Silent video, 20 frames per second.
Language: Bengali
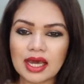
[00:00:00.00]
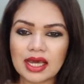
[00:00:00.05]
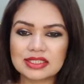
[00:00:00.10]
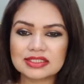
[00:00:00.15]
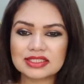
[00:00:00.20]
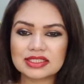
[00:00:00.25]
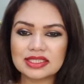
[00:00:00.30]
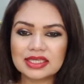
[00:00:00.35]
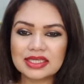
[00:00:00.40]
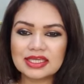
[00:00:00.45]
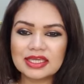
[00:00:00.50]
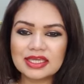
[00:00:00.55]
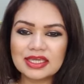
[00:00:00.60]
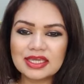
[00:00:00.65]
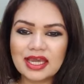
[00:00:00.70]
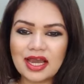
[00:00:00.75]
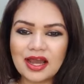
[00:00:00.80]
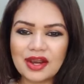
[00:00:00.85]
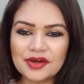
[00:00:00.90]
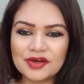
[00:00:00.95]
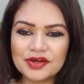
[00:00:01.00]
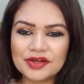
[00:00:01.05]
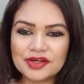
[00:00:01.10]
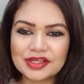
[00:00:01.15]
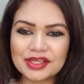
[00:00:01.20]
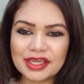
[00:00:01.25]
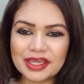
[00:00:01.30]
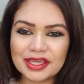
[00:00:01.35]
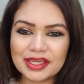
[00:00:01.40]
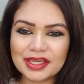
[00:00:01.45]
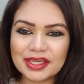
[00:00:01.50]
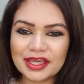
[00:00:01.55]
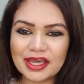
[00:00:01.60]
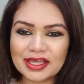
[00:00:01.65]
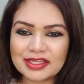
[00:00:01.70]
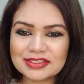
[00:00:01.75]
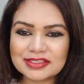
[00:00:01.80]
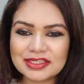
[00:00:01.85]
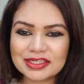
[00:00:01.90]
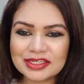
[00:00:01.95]
আচ্ছা দেখি আর কে কে
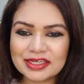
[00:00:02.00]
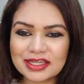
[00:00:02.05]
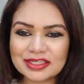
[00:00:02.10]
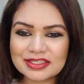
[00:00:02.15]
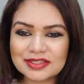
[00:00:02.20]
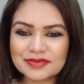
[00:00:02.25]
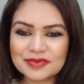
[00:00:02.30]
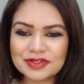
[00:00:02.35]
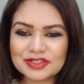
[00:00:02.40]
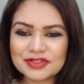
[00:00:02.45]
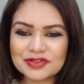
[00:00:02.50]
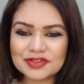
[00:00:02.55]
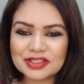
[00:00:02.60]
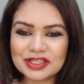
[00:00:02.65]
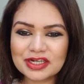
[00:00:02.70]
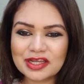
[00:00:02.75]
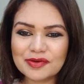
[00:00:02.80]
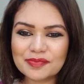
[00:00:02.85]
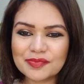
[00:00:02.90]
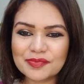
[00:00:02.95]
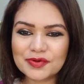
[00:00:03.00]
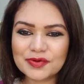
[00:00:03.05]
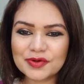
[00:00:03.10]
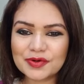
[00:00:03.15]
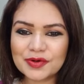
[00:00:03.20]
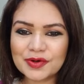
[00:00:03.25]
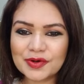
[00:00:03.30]
আছে নাসিমা সুলতান আপু